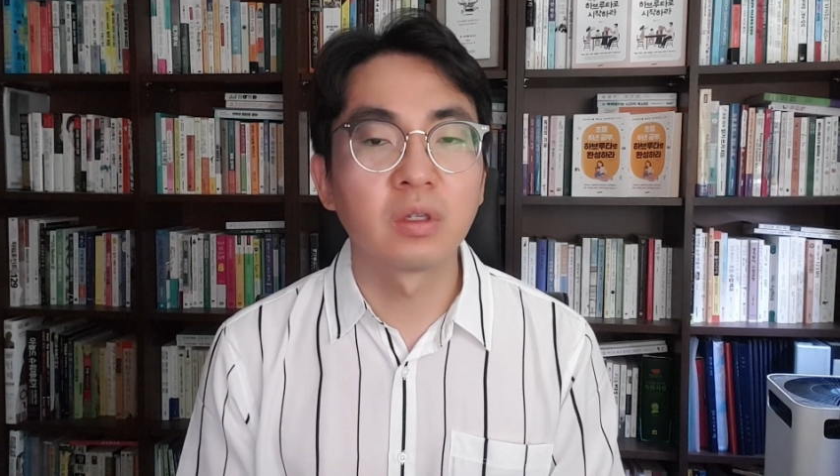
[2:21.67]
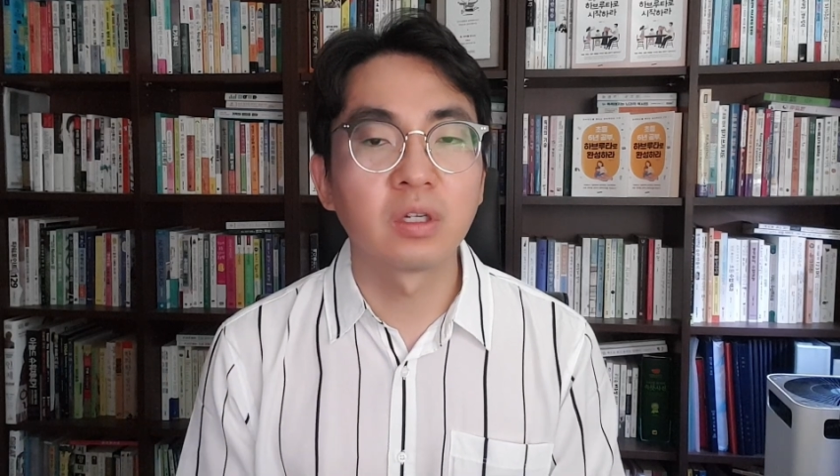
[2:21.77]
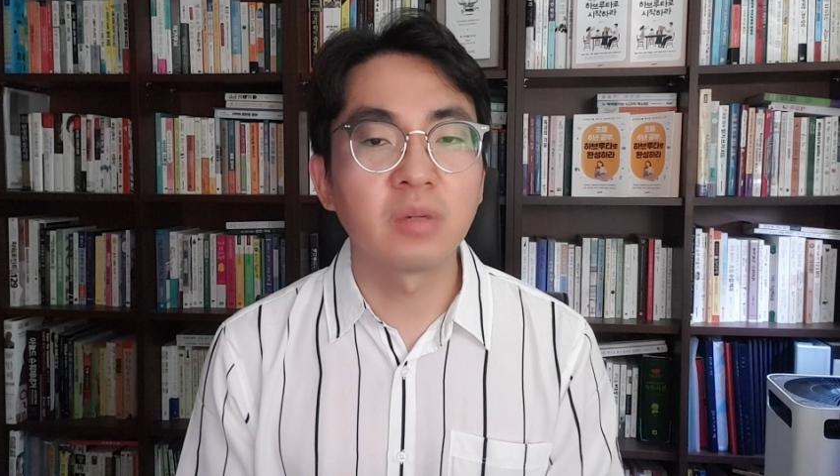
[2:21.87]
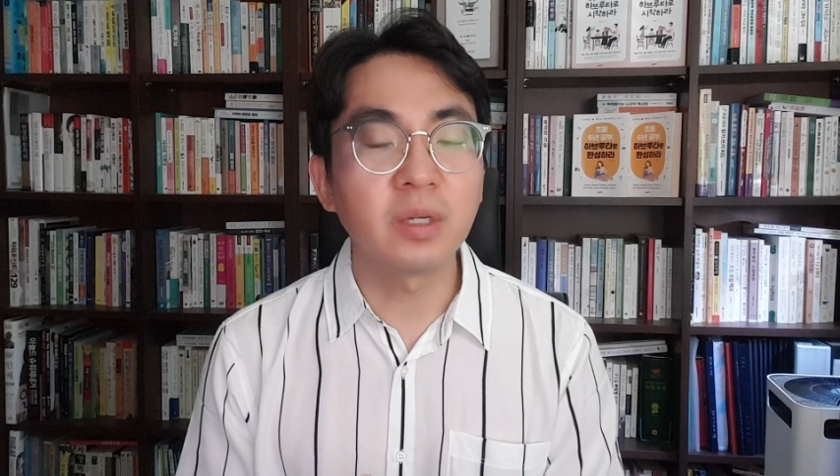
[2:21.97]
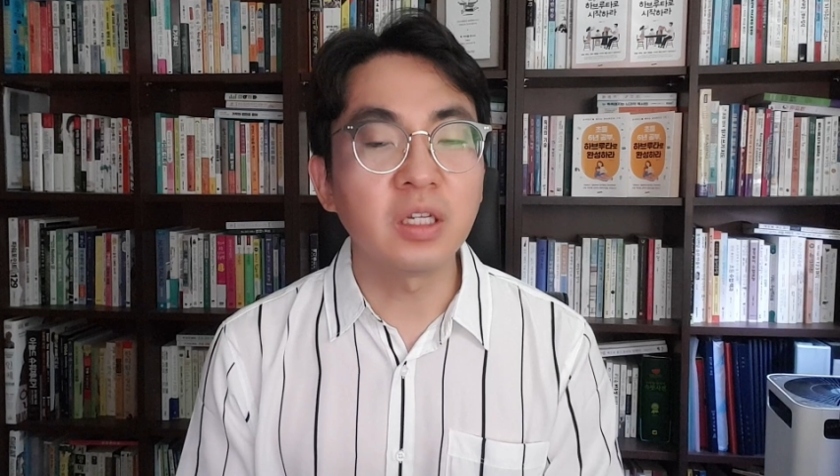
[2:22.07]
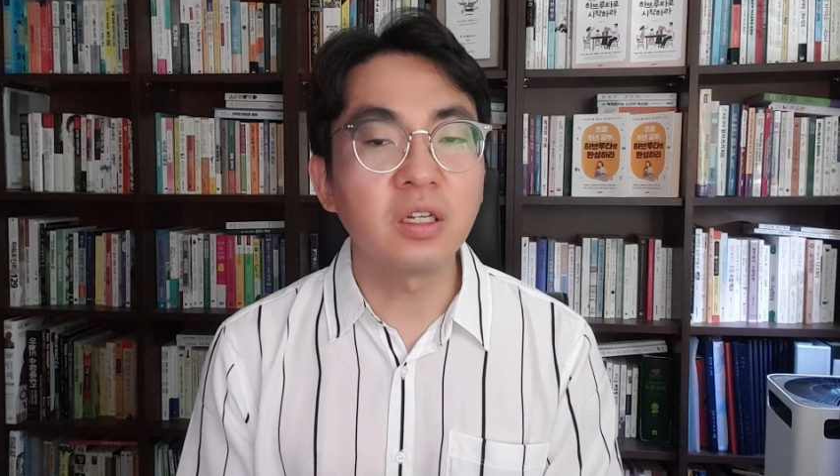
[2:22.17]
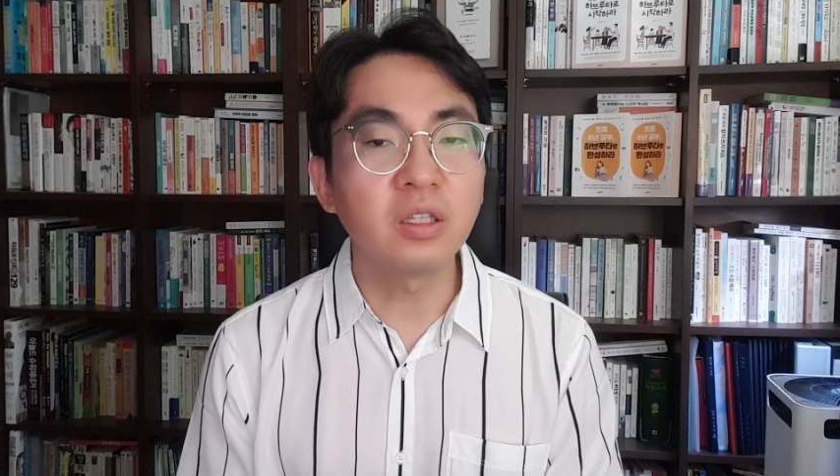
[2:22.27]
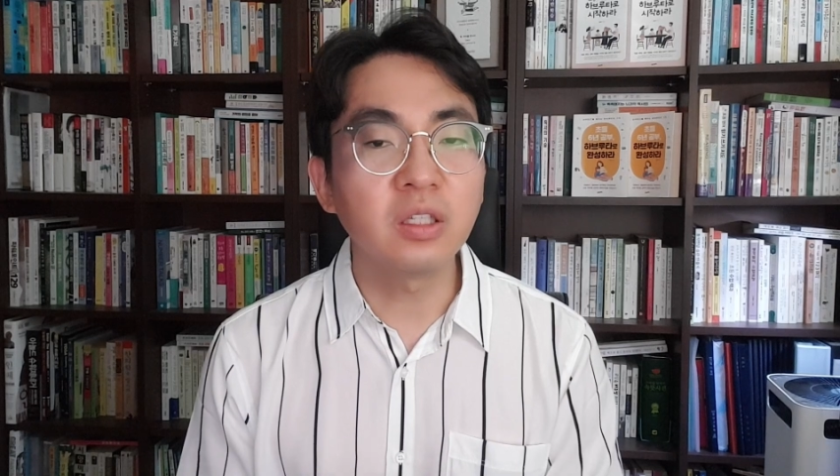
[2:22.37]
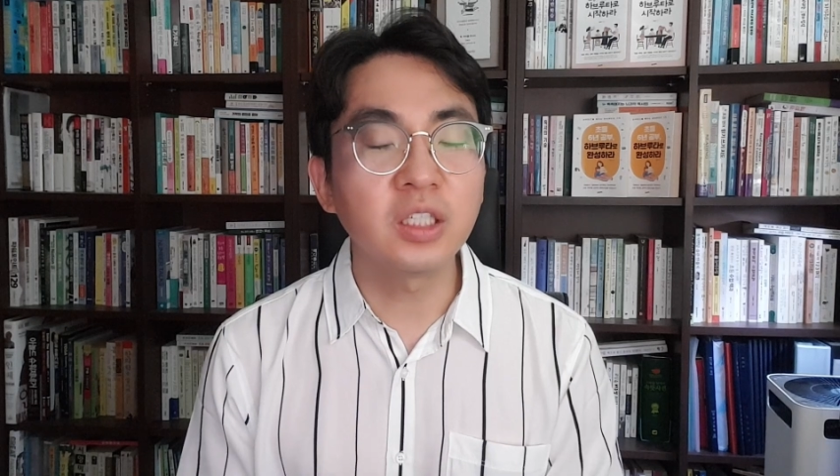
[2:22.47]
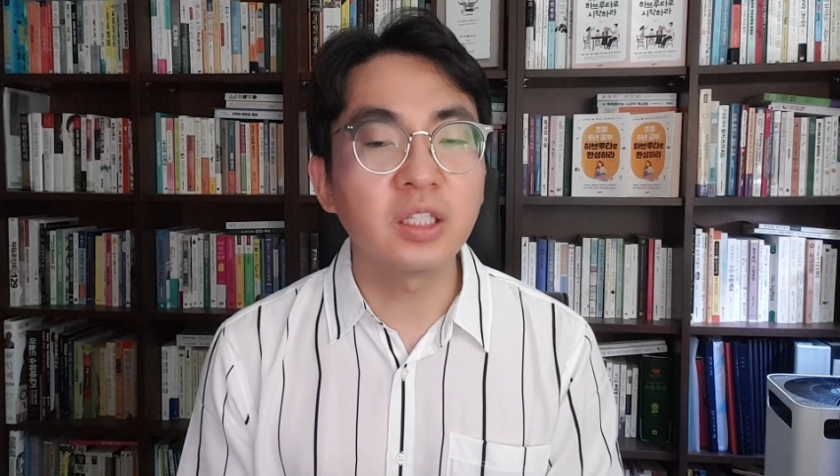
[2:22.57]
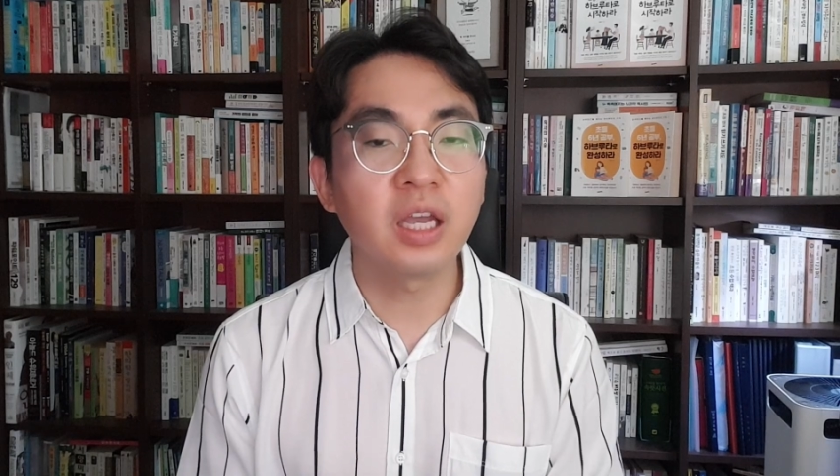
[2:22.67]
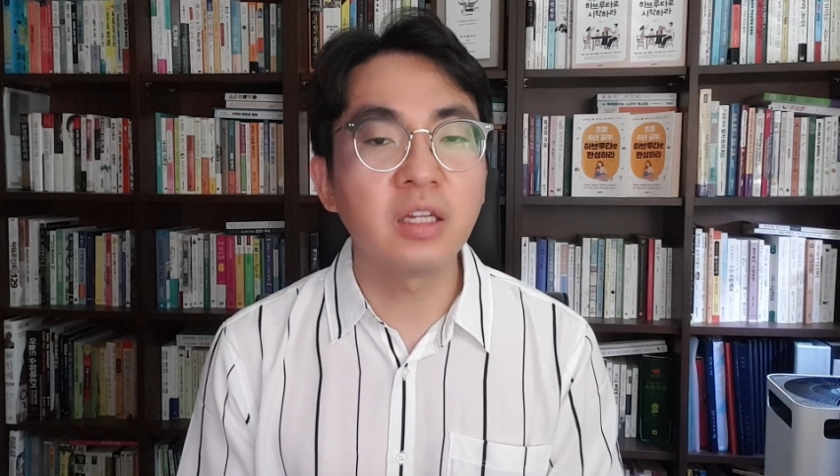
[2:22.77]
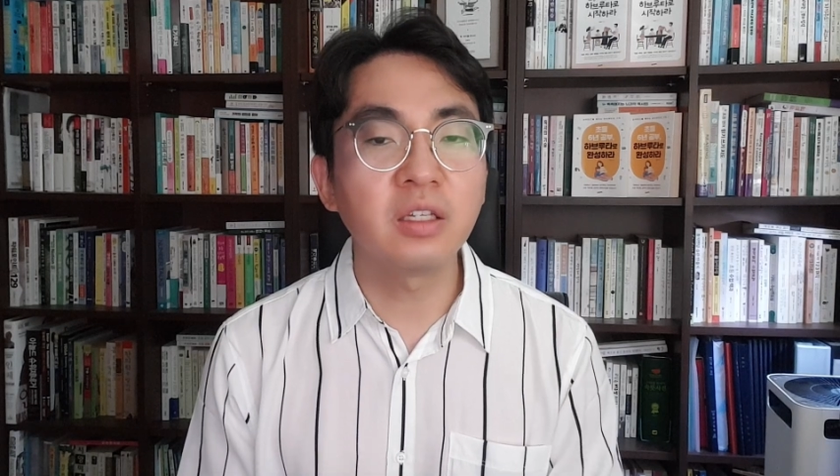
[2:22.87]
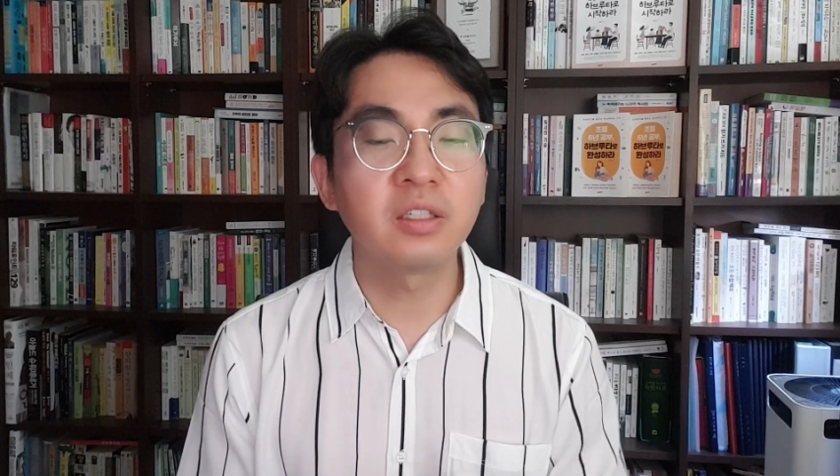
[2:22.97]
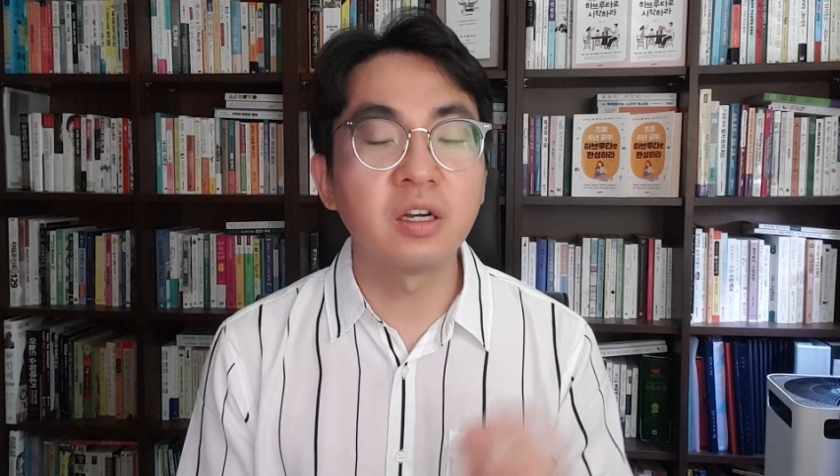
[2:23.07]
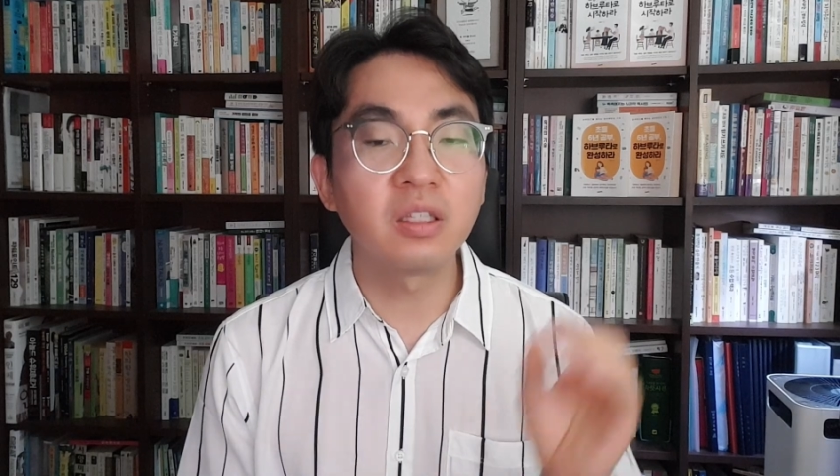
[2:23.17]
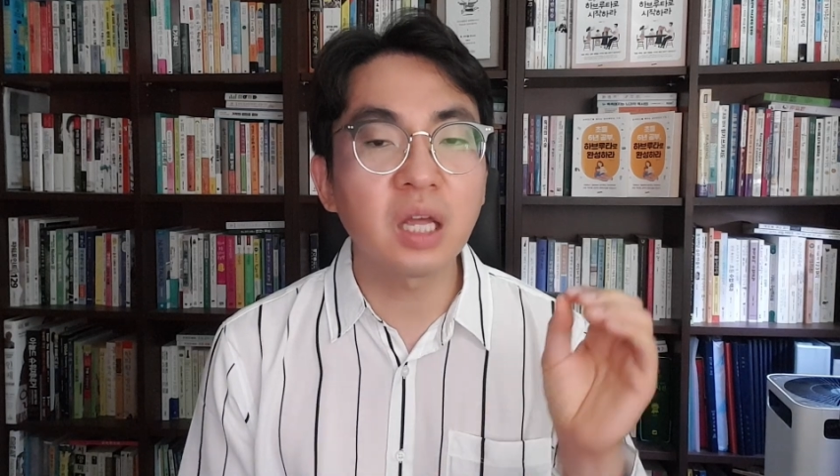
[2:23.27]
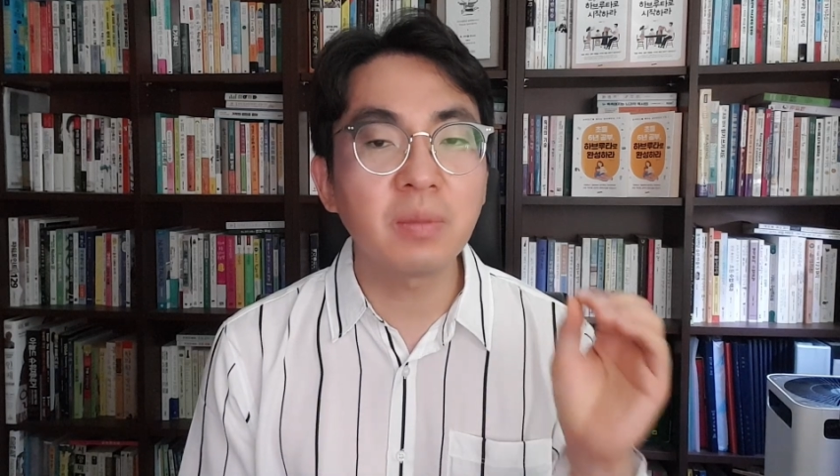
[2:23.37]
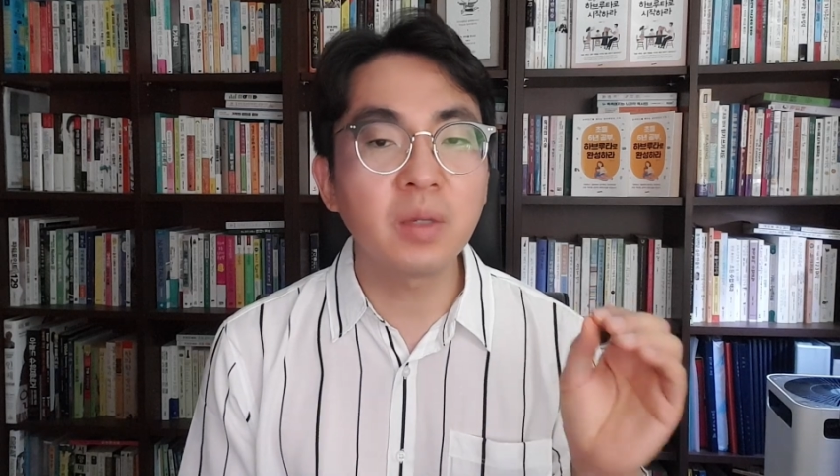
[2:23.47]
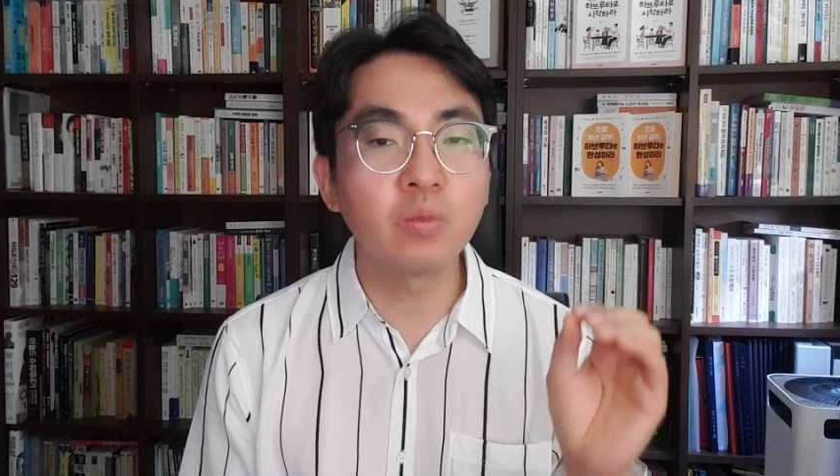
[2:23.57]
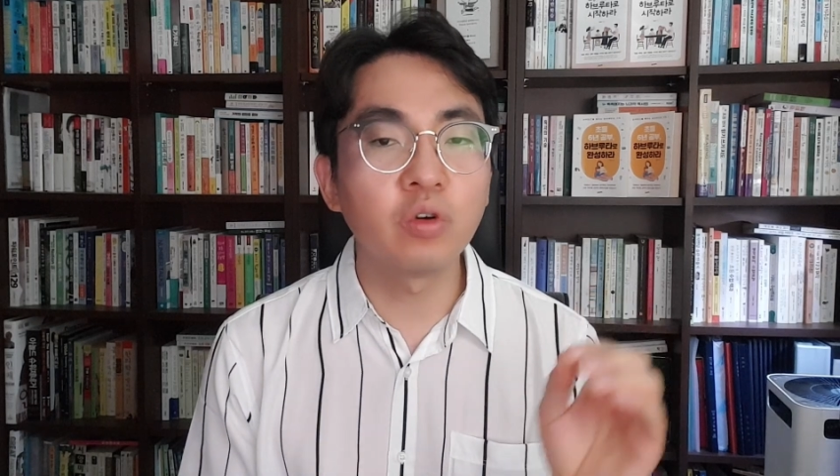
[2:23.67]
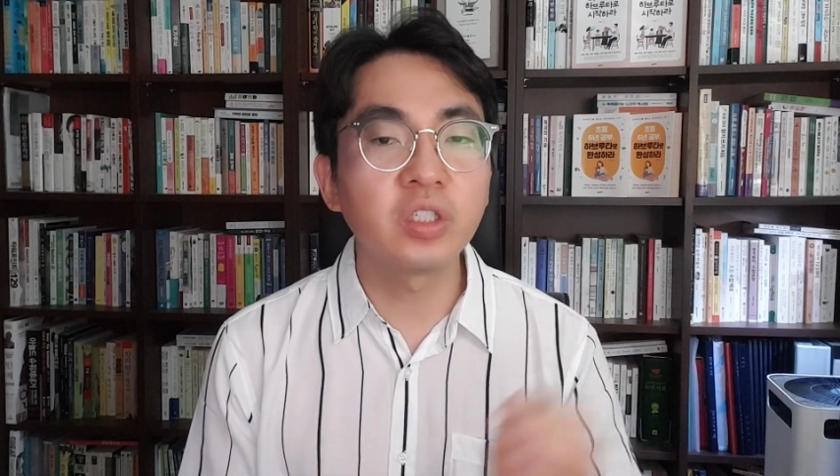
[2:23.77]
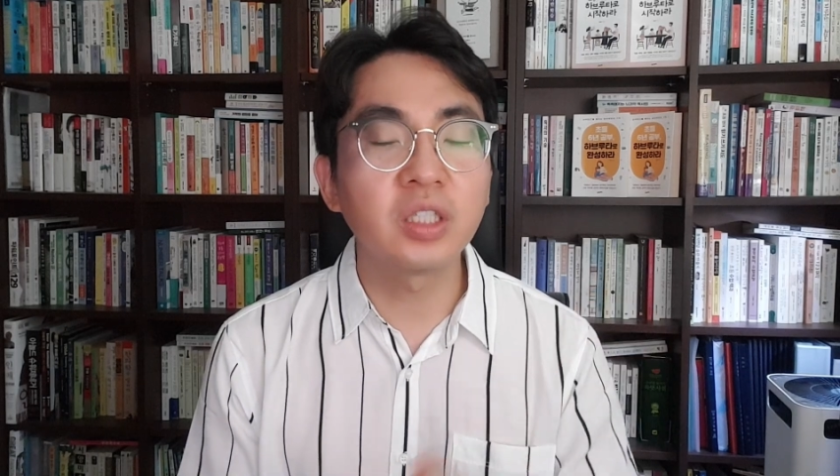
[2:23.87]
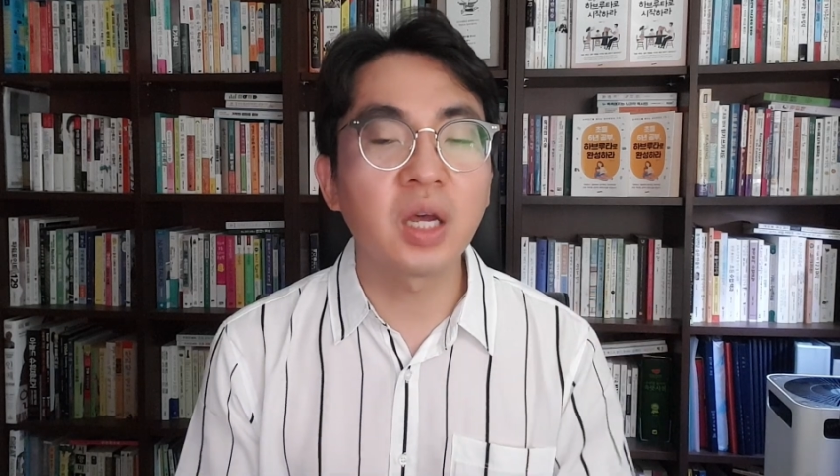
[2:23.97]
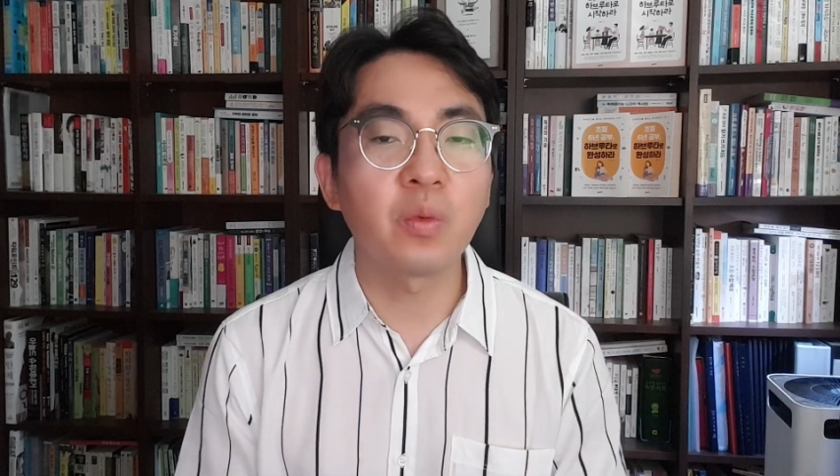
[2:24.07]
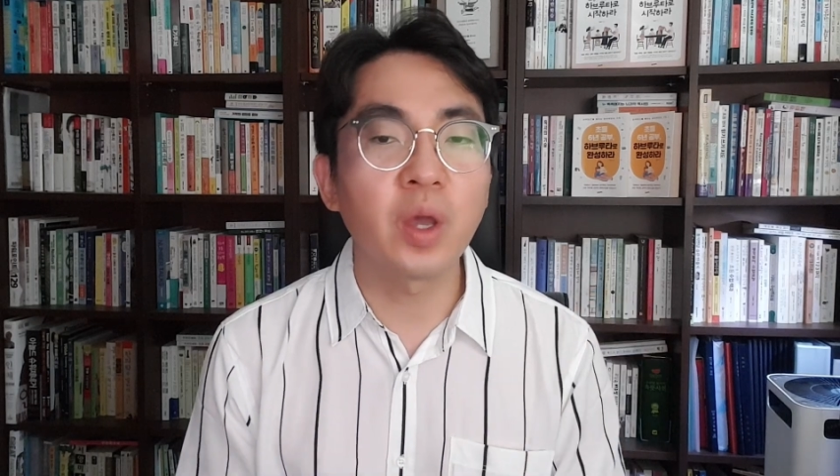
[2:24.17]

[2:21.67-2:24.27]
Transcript: 그러면 이런 시대에는 정답이 무엇이다,